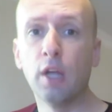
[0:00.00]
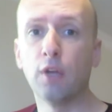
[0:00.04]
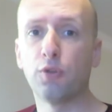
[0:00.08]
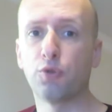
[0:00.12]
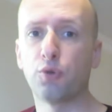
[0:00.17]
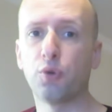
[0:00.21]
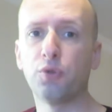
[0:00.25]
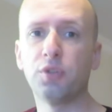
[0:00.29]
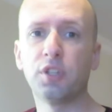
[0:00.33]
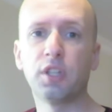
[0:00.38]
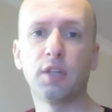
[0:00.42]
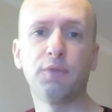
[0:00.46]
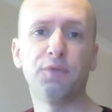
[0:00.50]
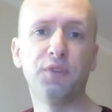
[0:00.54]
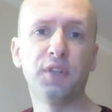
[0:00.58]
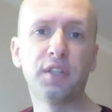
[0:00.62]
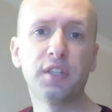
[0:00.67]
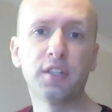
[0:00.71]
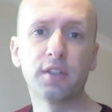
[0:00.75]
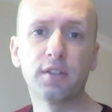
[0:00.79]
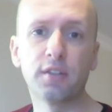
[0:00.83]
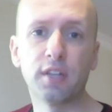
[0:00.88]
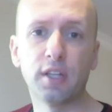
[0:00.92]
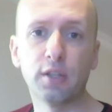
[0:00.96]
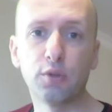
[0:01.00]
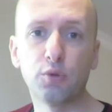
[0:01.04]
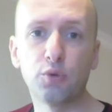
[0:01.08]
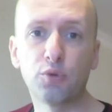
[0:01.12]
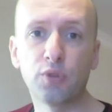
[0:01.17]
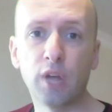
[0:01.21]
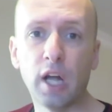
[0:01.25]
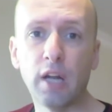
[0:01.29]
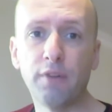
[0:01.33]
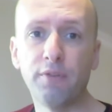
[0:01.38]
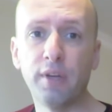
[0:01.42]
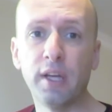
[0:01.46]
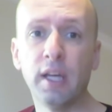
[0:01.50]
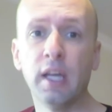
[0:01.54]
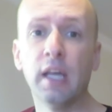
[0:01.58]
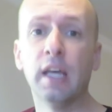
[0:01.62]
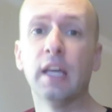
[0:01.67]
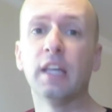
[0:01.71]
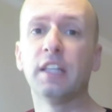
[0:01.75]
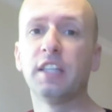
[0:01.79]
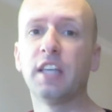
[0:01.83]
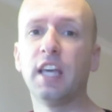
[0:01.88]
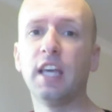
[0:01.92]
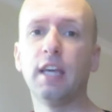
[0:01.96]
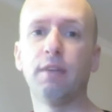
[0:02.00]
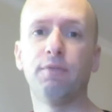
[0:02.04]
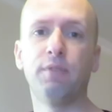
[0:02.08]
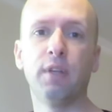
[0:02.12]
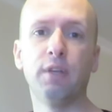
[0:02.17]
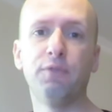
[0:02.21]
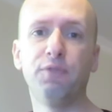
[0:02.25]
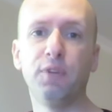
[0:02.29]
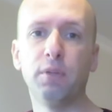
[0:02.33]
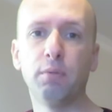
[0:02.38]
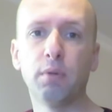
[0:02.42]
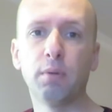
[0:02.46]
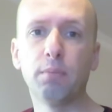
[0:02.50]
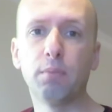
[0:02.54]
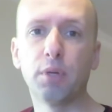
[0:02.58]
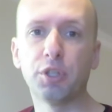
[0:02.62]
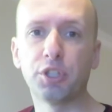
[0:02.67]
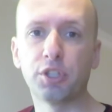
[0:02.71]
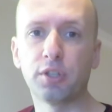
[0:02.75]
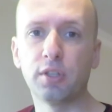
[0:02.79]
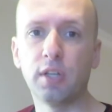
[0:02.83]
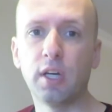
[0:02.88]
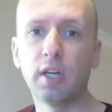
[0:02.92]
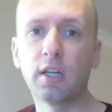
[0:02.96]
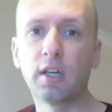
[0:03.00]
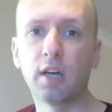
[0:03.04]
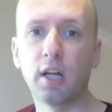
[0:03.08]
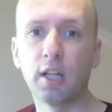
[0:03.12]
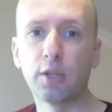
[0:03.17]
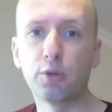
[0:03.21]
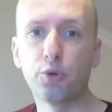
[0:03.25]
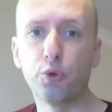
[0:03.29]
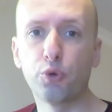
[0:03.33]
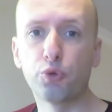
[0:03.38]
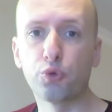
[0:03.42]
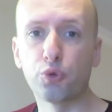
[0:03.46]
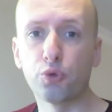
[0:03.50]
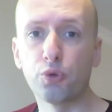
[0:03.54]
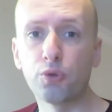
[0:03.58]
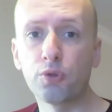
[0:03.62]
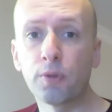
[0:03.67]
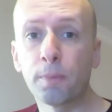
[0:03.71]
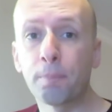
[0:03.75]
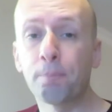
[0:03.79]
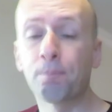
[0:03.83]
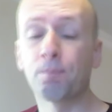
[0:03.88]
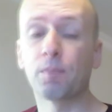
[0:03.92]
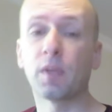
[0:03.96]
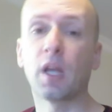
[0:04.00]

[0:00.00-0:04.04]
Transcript: Sondaki fikir de güzel ve keyifle filmin başından kalkıyorsunuz.